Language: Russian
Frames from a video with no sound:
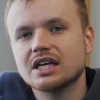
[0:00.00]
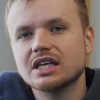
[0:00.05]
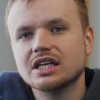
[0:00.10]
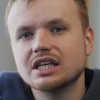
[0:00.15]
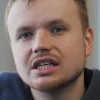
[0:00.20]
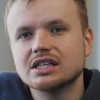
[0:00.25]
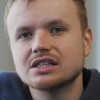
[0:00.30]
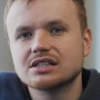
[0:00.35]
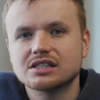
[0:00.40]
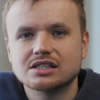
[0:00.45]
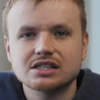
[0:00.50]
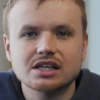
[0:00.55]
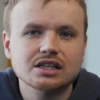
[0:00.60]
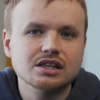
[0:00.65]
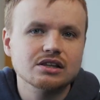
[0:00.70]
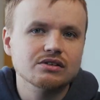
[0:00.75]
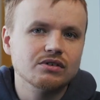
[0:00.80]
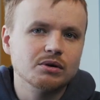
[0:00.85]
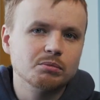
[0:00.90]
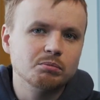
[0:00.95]
и с
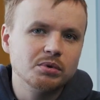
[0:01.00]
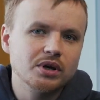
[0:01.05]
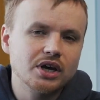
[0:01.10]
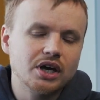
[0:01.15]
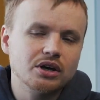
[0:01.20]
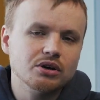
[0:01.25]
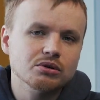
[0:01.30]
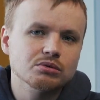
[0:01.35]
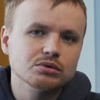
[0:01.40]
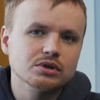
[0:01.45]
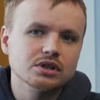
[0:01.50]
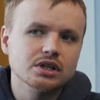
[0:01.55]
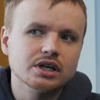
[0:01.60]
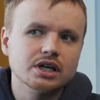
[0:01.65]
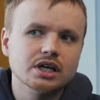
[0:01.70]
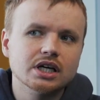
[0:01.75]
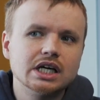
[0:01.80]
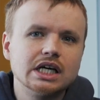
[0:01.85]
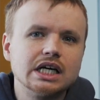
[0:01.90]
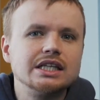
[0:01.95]
этого
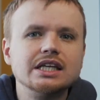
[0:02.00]
периода